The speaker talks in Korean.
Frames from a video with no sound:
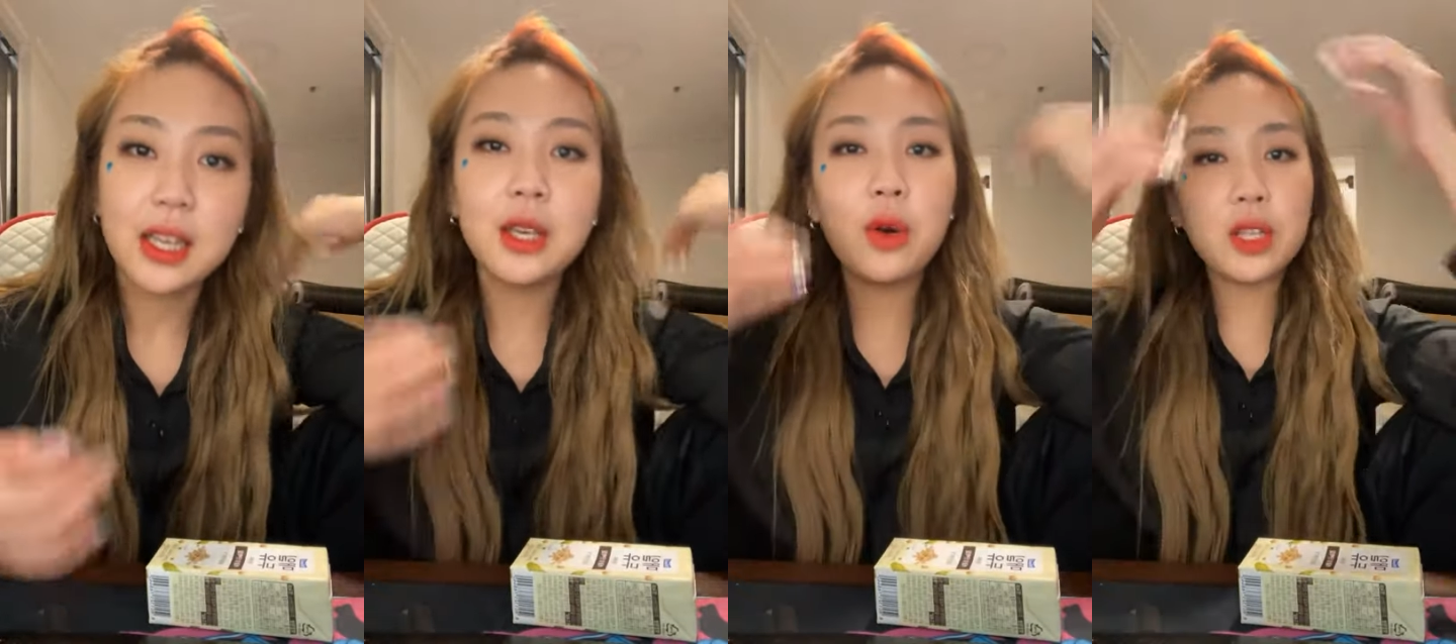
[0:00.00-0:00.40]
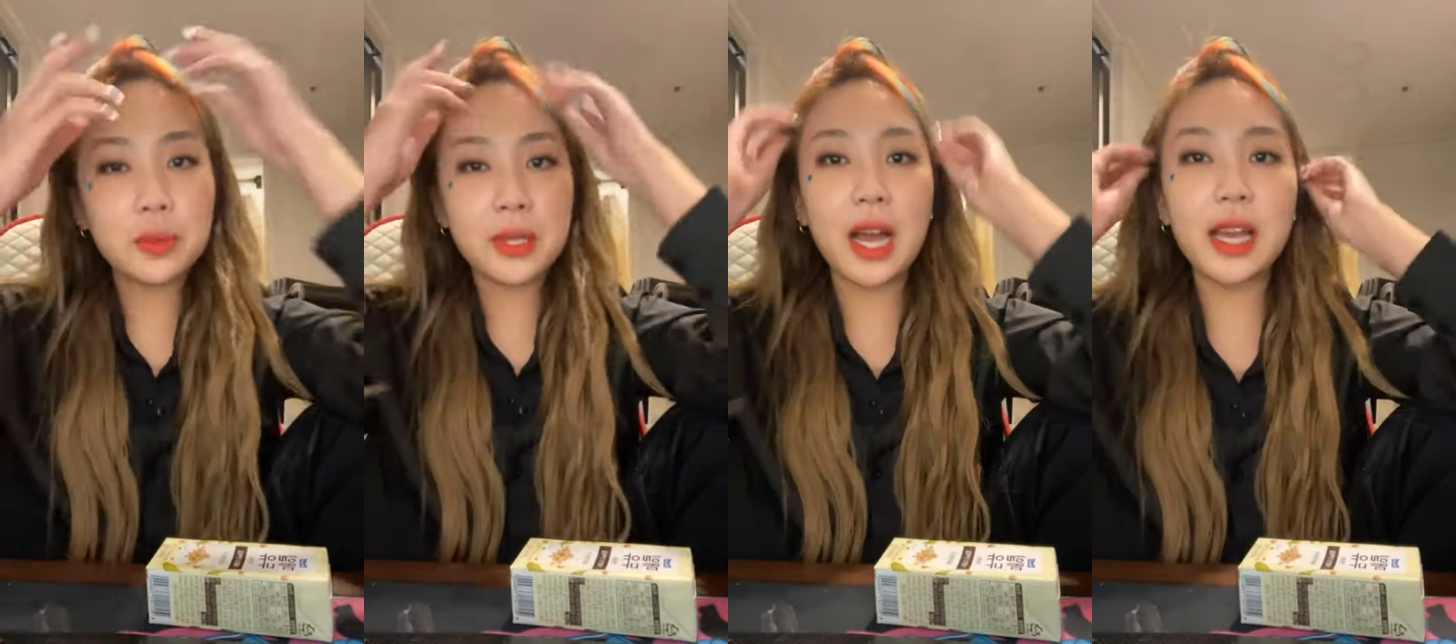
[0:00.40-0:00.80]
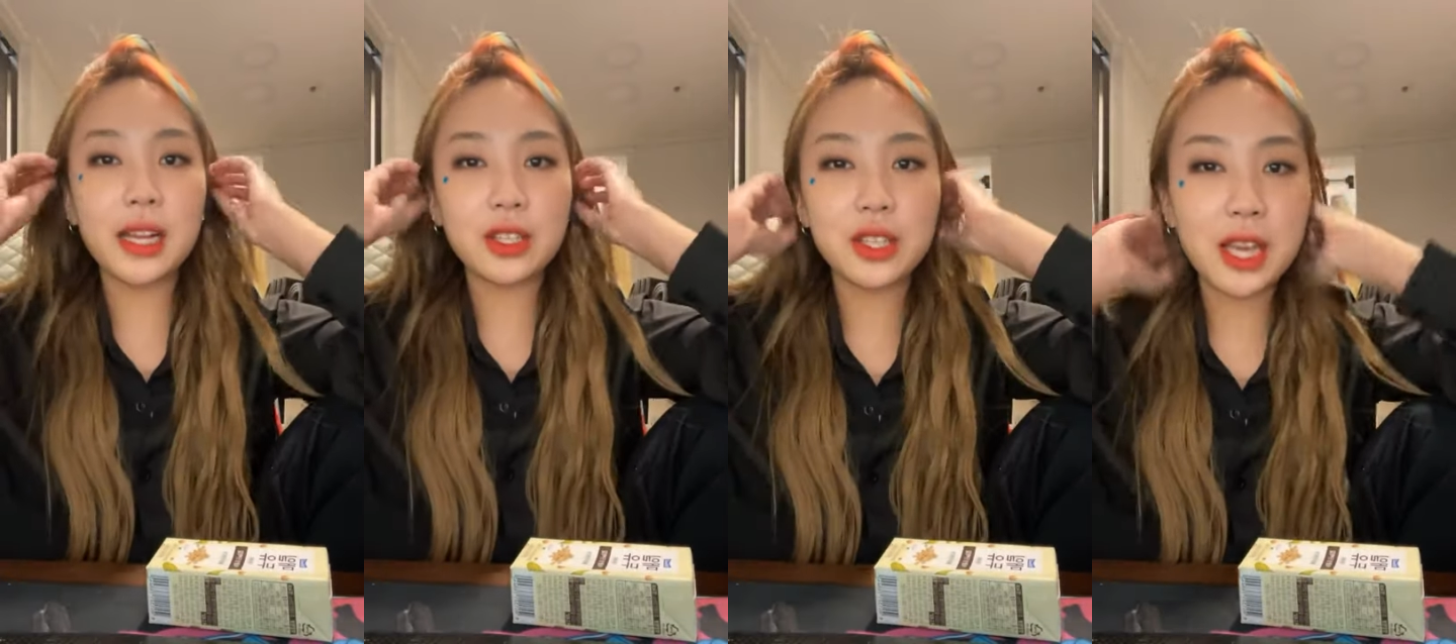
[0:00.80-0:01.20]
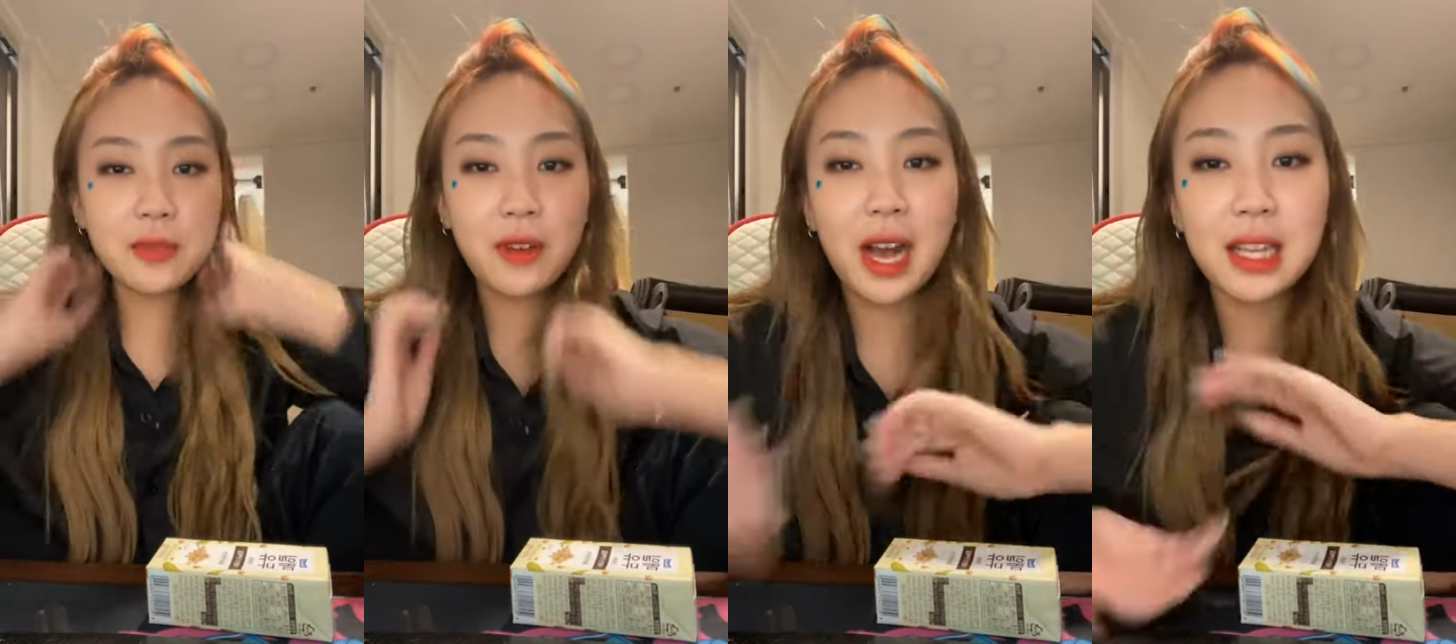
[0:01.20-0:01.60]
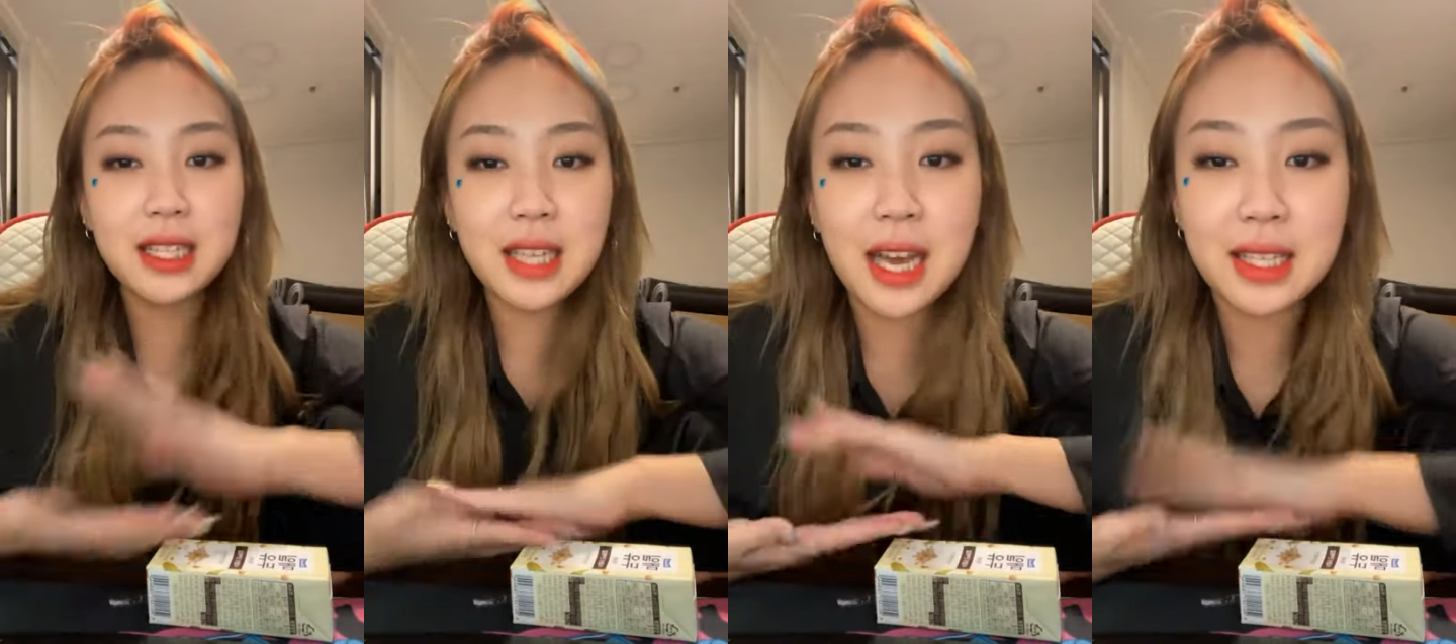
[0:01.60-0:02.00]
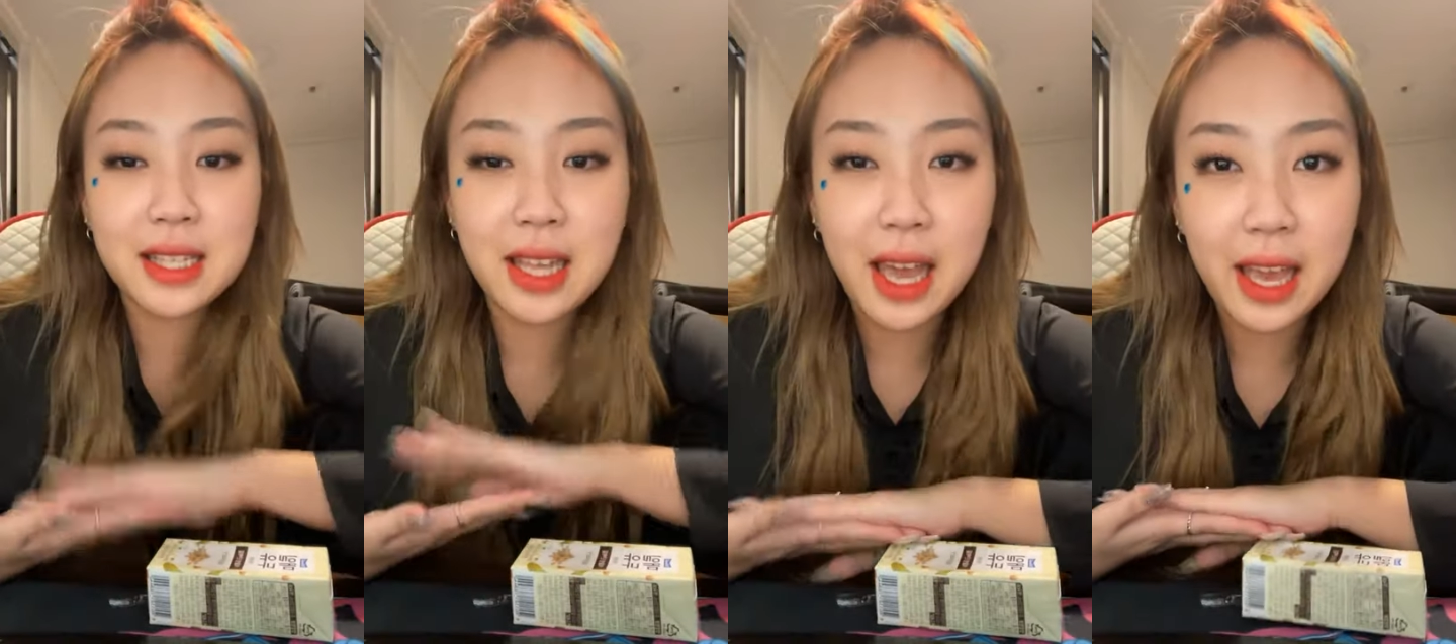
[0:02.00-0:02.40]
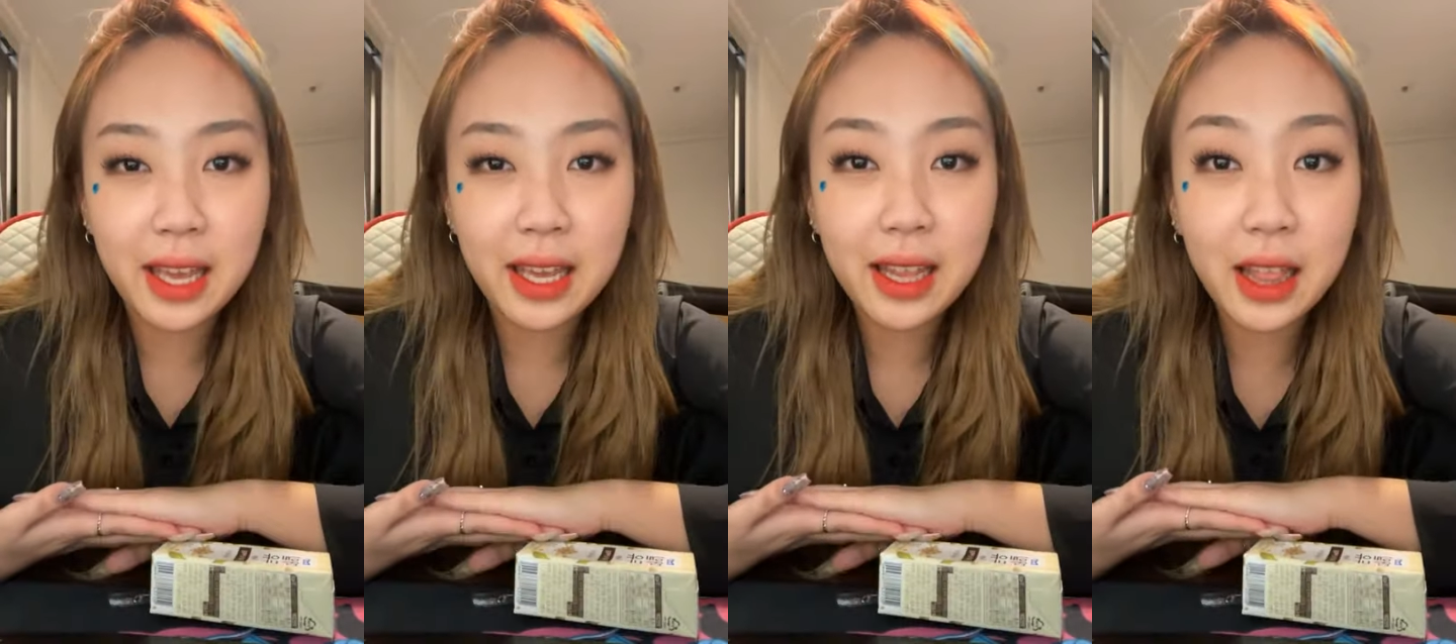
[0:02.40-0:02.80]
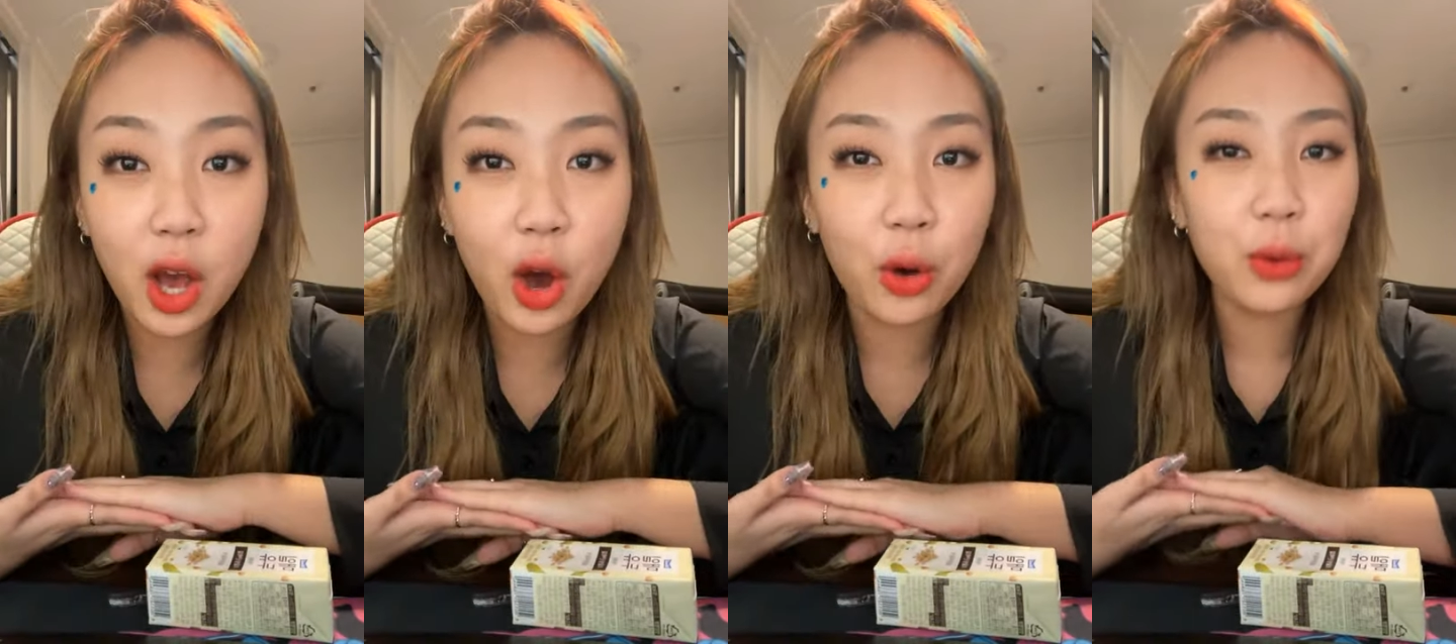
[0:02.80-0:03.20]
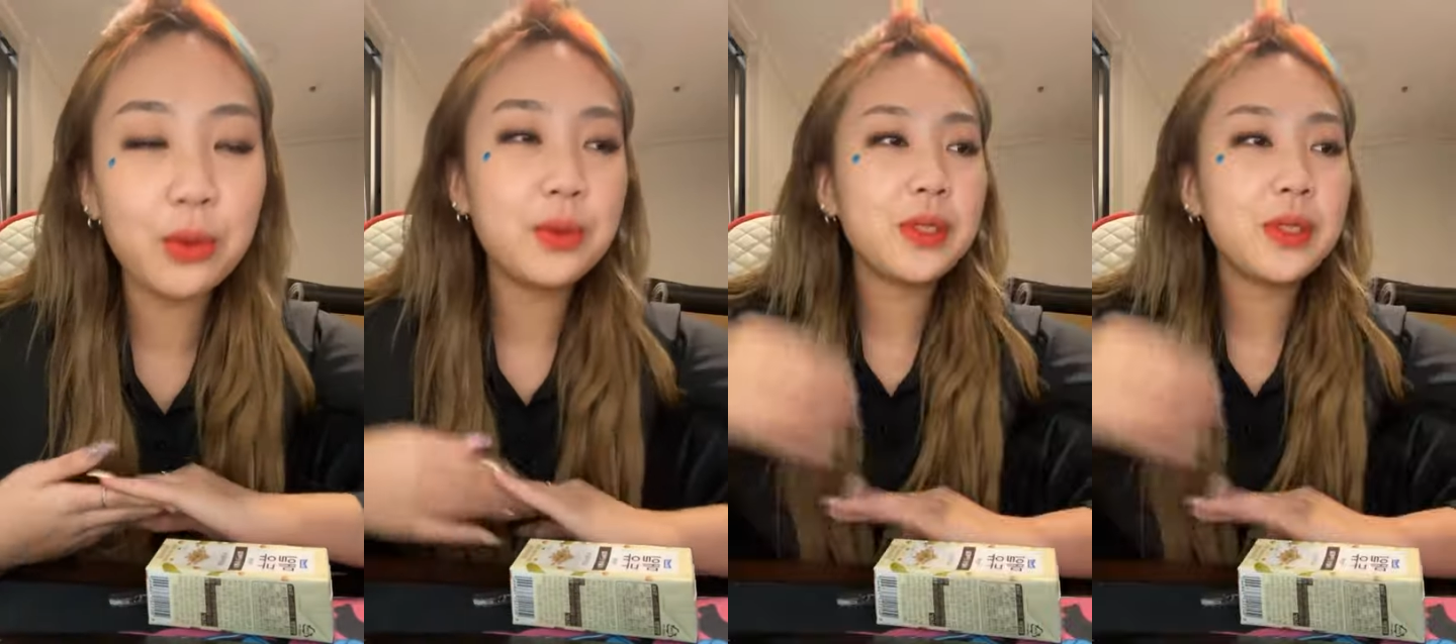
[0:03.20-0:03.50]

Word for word: 2월 14일. Today's Valentine's Day. Hello.